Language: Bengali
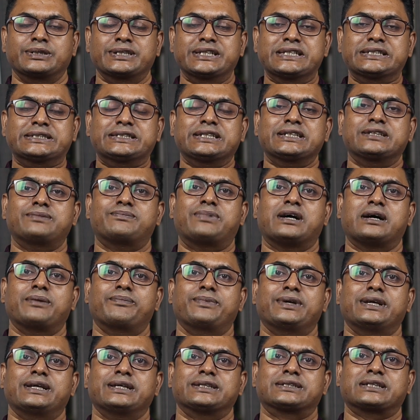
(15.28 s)

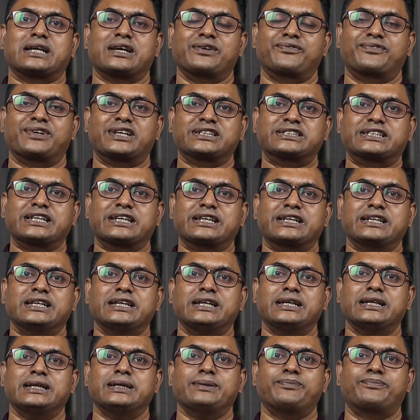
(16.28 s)
নিশ্চিতভাবে সাইপ্রাসে
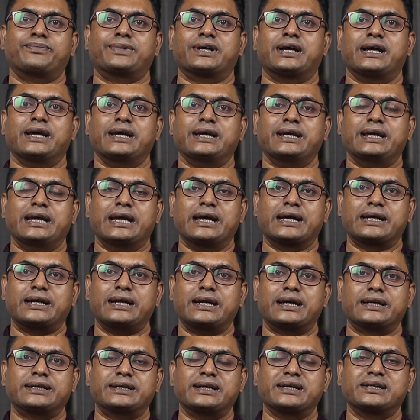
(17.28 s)
গিয়ে প্রায় এক
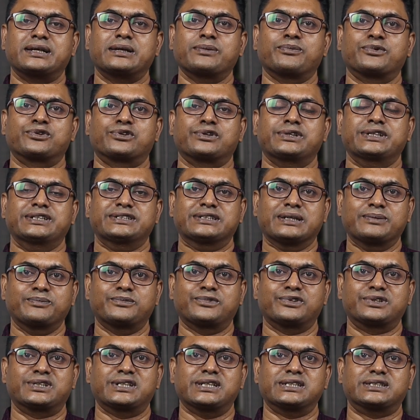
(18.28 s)
লাখ টাকার মতো ইনকাম
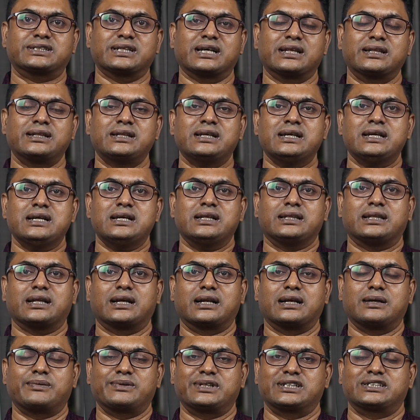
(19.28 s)
করতে চান
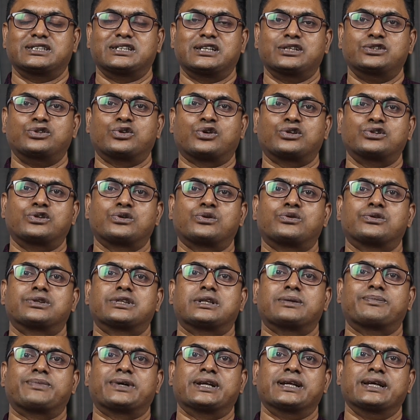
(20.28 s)
তারা আমাদের সাথে যোগাযোগ
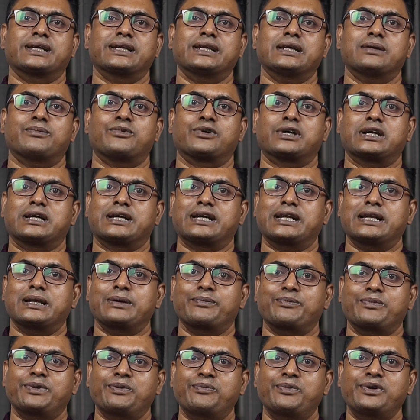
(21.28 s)
করতে পারেন এবং এখানে
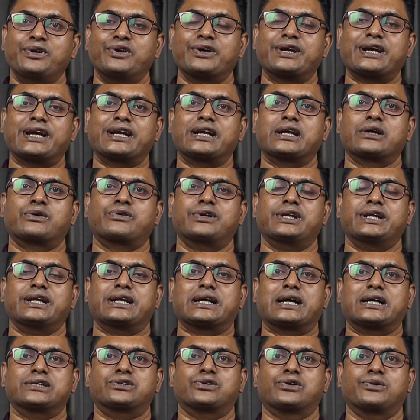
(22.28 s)
বিভিন্ন
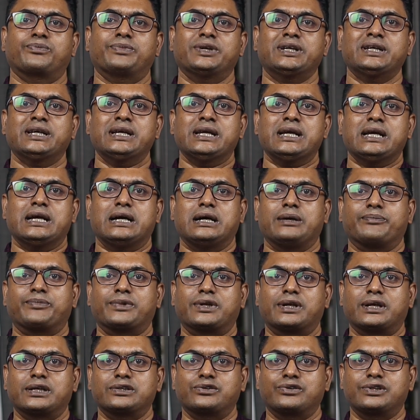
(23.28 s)
ক্যাটাগরির কাজ হবে
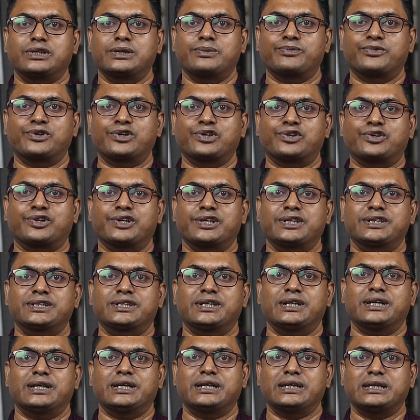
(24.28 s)
আপনারা যদি মনে করেন
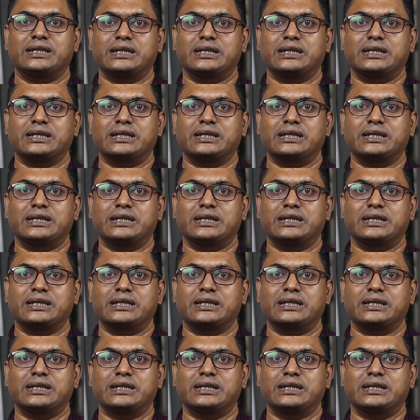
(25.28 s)
যে